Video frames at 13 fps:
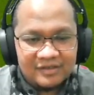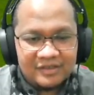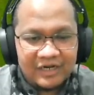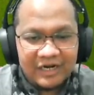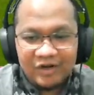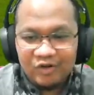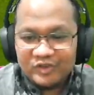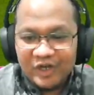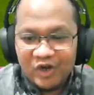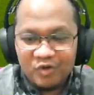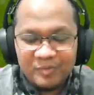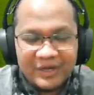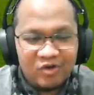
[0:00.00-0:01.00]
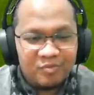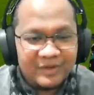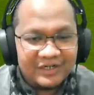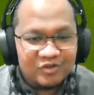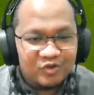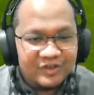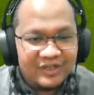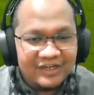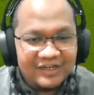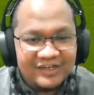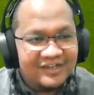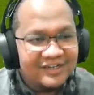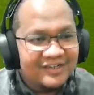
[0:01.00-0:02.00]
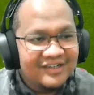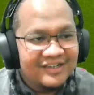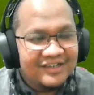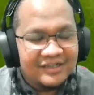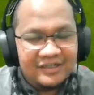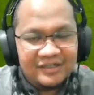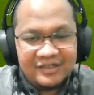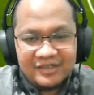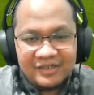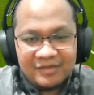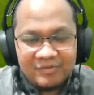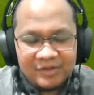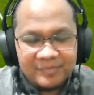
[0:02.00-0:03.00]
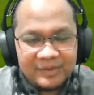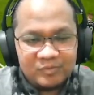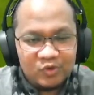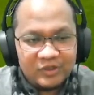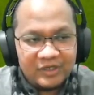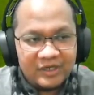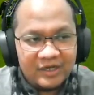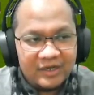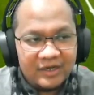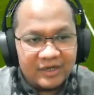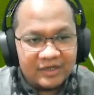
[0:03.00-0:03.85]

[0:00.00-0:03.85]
Terlalu jauh Pak umpan Kudir. Dead 43 ya.